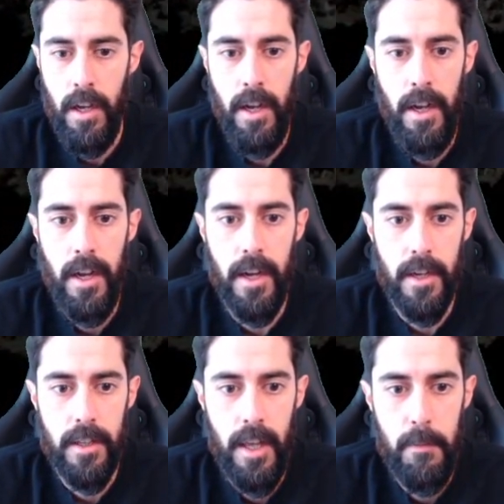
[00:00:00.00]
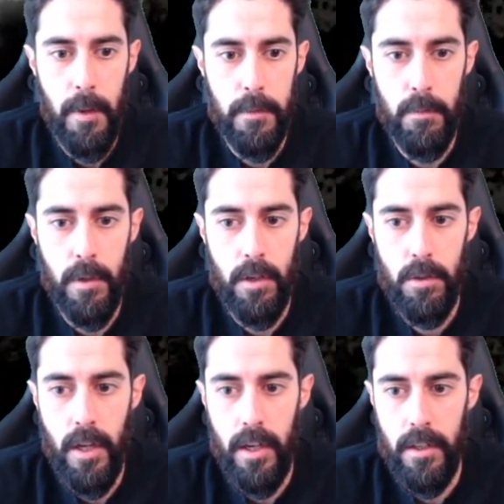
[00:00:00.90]
Aa, claim yaptım buraya.
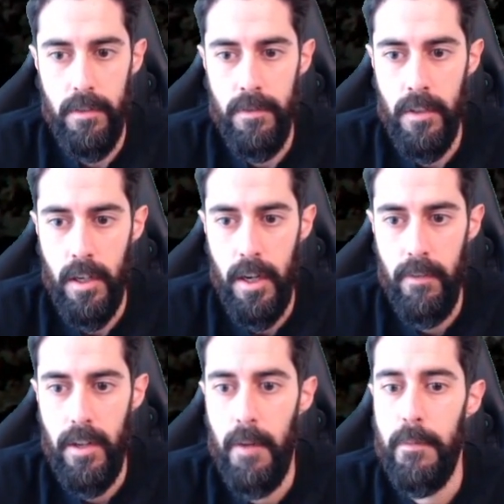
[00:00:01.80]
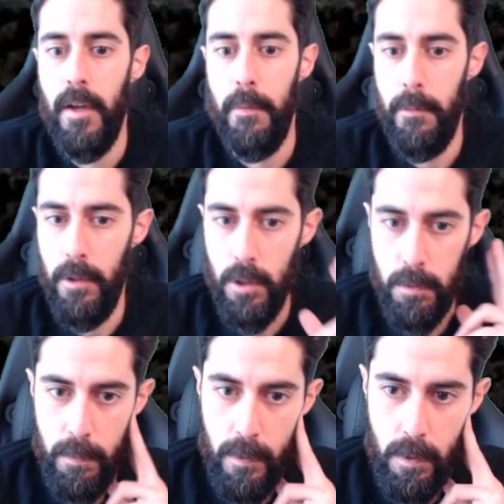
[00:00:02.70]
Güzel. Level up yapabiliyoruz.
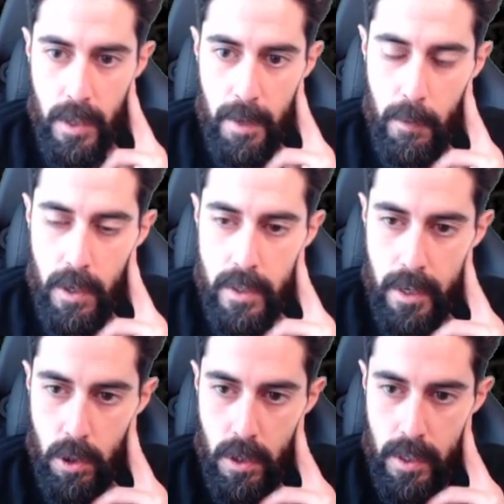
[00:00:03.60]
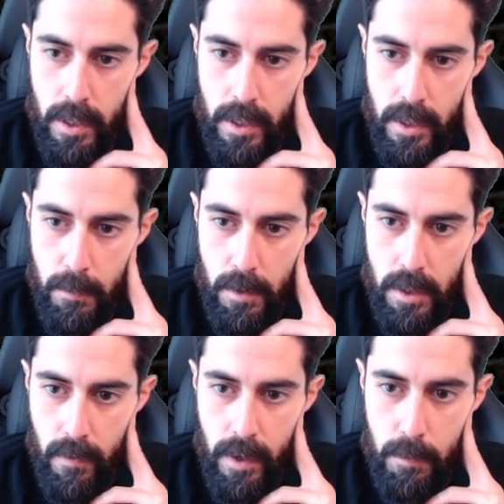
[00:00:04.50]
Bu, güzel. Böyle sanctuary'lere girdiğimiz
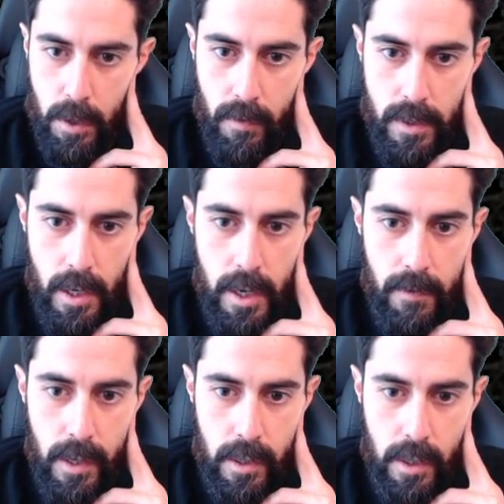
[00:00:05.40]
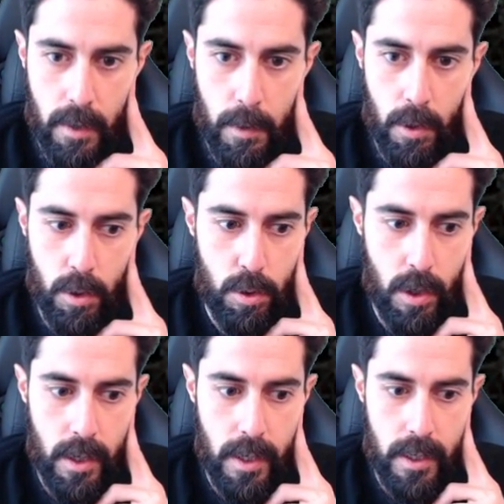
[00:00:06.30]
zaman burada mesela level atlatabiliyoruz. Şu
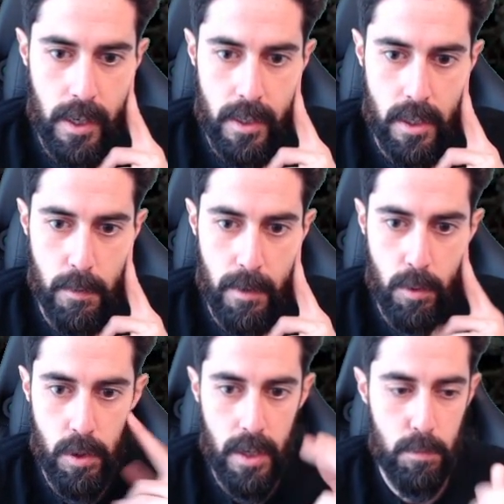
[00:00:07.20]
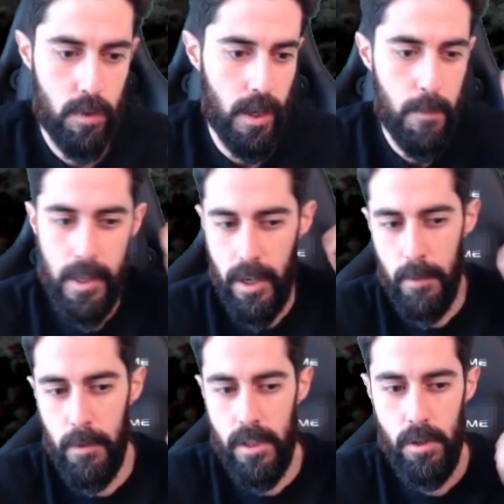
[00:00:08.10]
anda yetersiz. Benim 160 var. Hemen
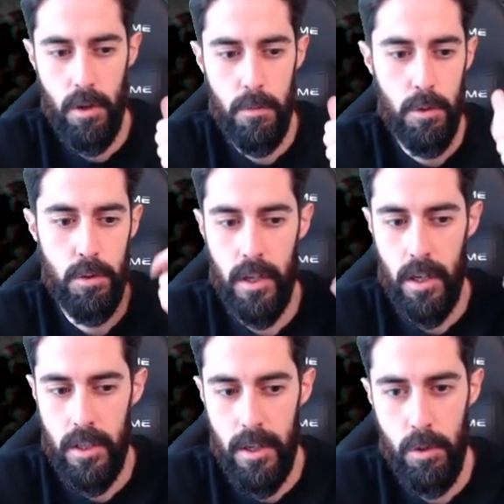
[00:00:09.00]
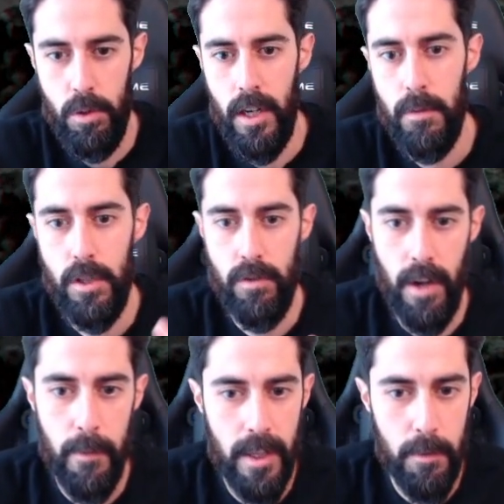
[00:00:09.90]
arkamda siz görmüyorsunuz arkadaşlar. 160
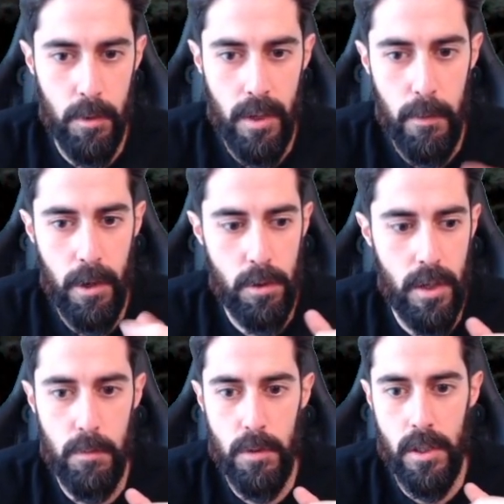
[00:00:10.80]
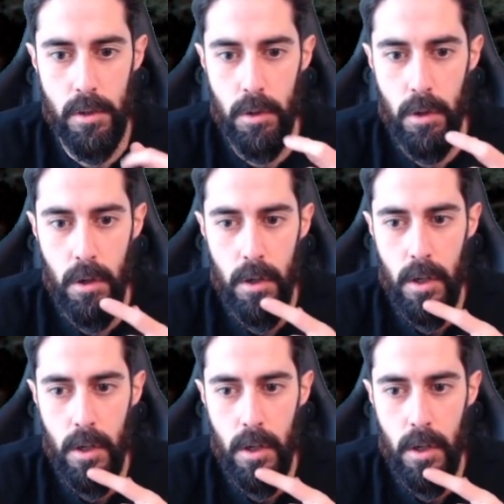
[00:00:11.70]
var bende bundan. 560 istiyor.